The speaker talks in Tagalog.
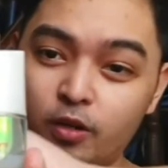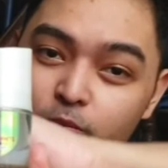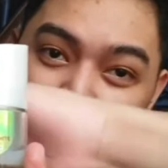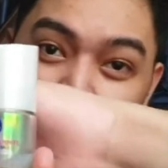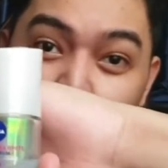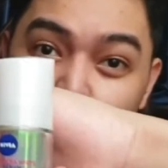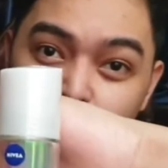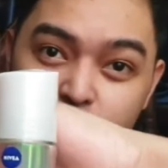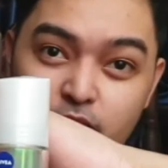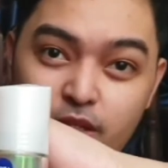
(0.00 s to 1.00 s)
me to
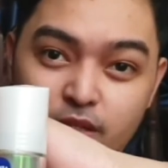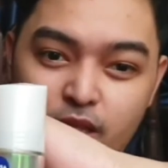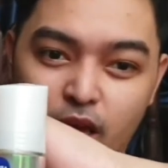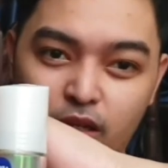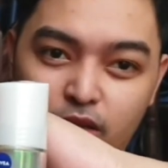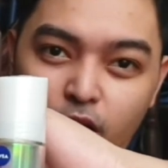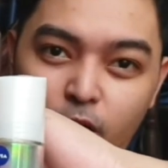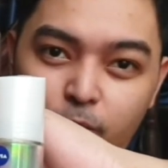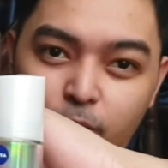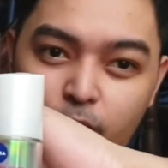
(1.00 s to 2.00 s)
use this like
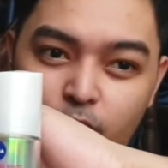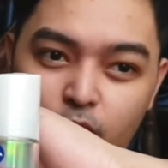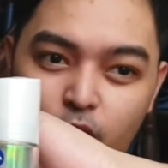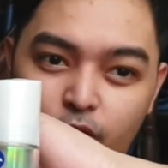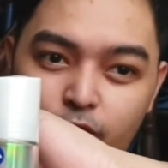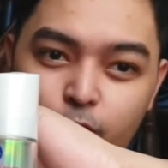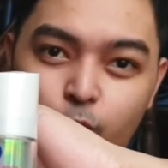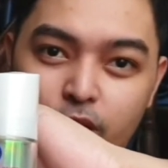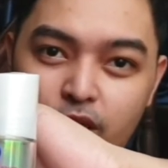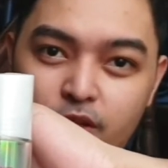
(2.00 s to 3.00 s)
couple of
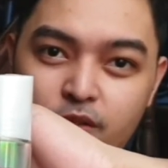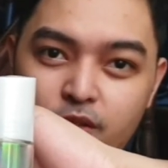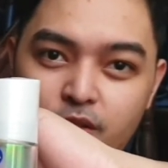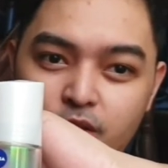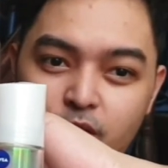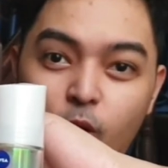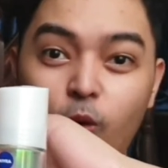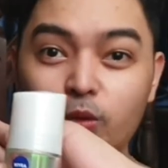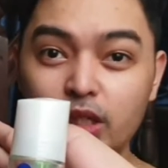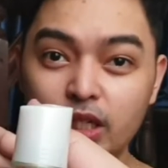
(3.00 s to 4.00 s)
weeks
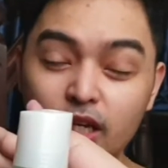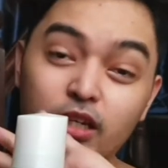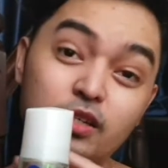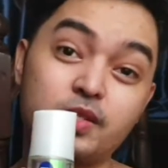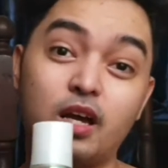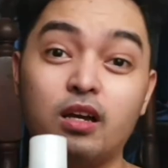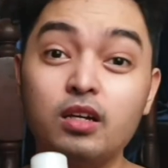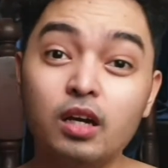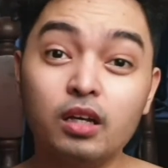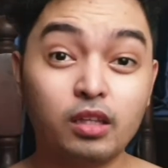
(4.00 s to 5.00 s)
only hanggang sa
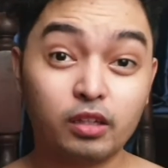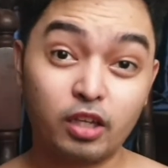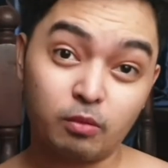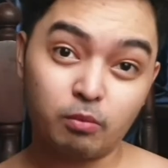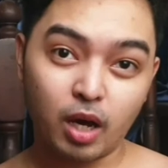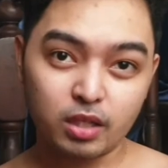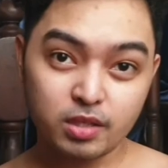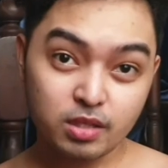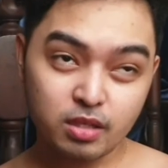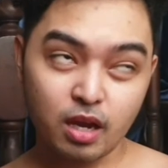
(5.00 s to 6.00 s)
naging
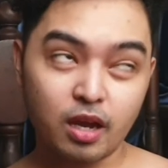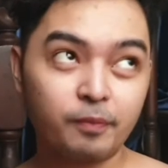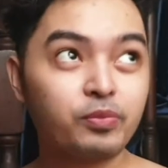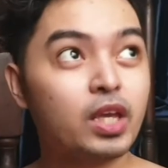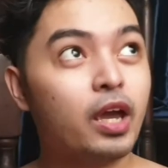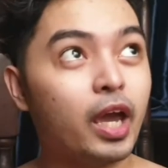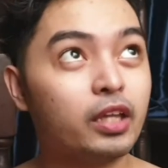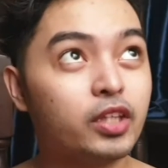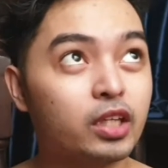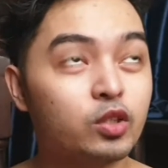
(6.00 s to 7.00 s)
months na.
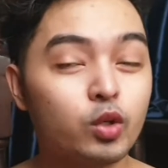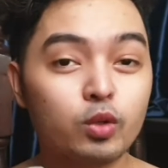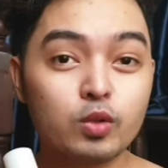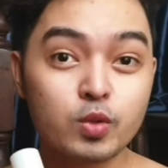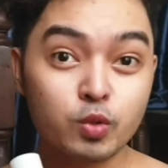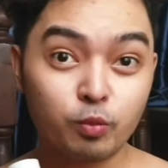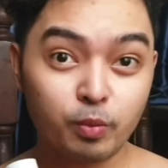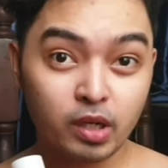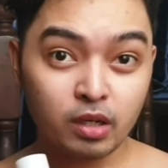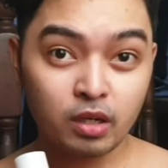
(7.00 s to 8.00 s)
And then,
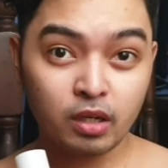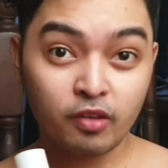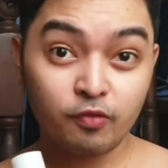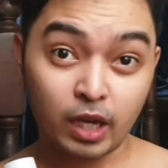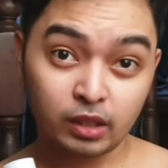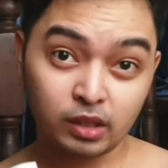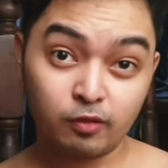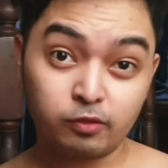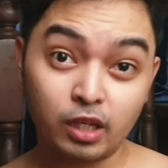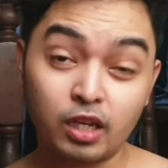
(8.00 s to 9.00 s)
super
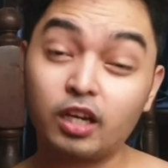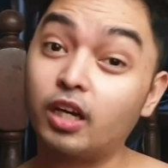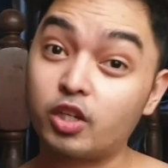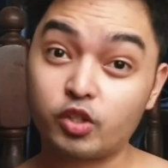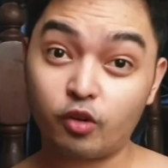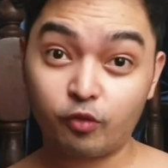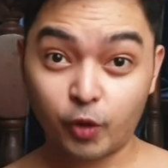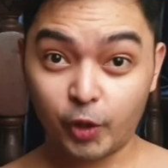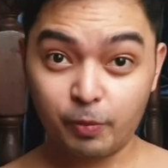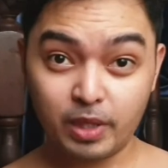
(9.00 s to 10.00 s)
effective talaga siya
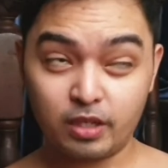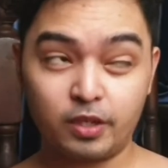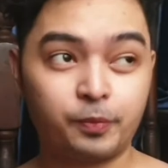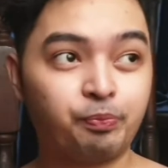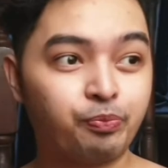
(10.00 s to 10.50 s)
for me